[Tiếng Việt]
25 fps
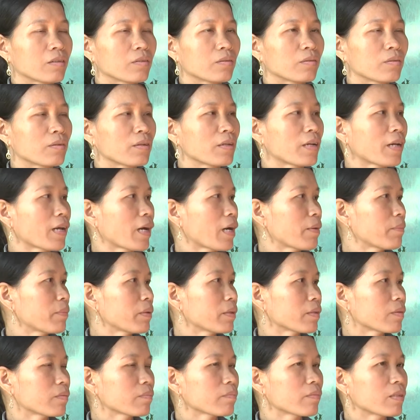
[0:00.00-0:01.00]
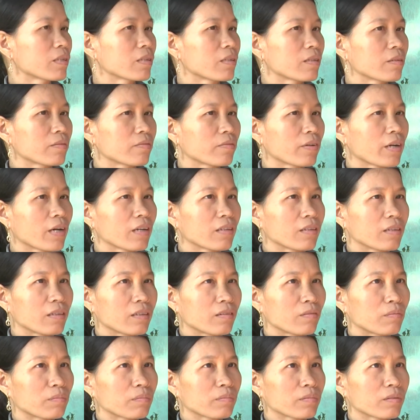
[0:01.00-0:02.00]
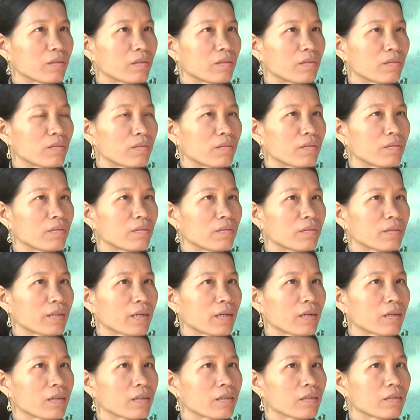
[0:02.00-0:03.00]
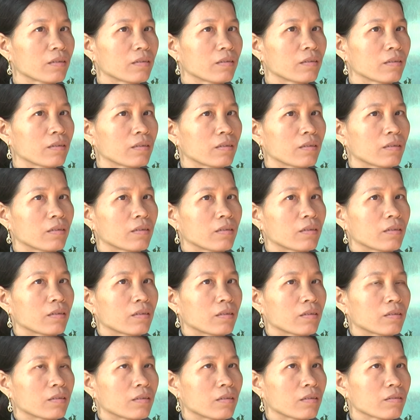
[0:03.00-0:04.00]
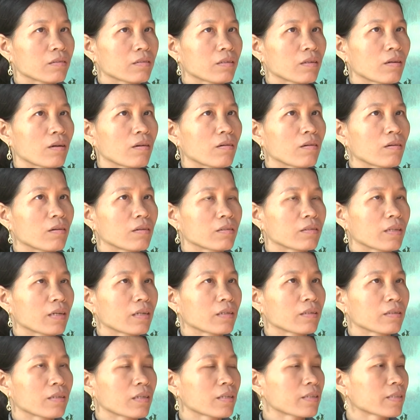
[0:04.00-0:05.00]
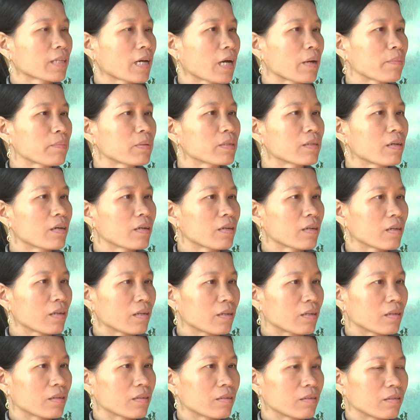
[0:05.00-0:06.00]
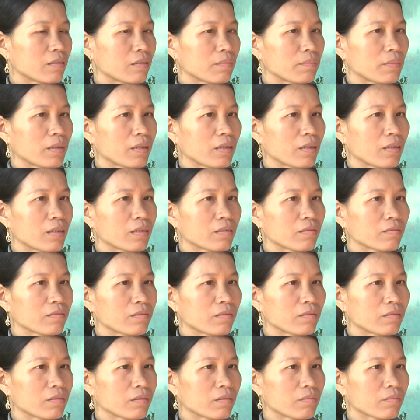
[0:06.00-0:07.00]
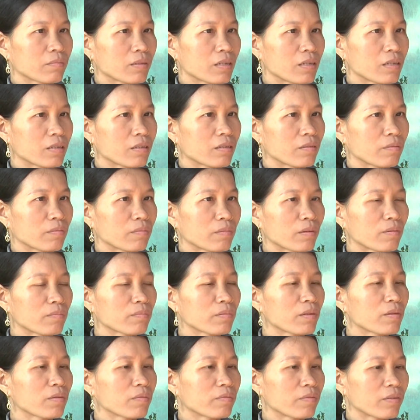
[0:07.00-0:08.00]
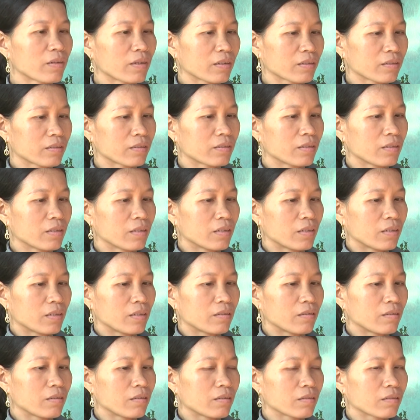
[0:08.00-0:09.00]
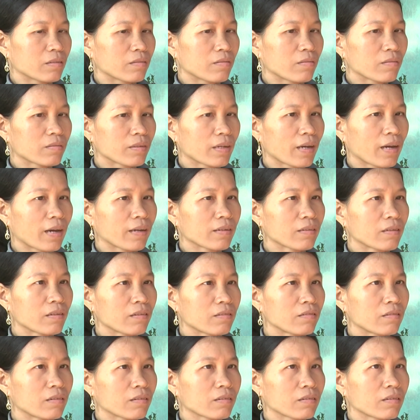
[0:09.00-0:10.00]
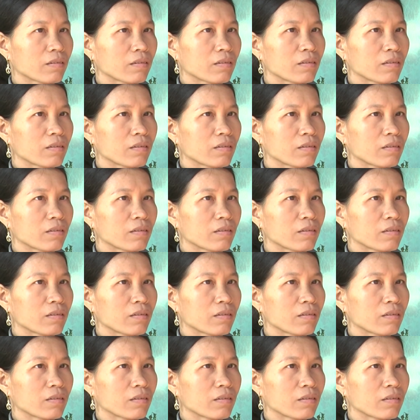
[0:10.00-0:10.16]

tôi đi làm ở công ty Thịnh Phát thì cũng từ hồi, tháng tháng sau à, tháng tháng 8 dương ấy nhưng mà công ty thì cũng không điều việc à, có tháng thì được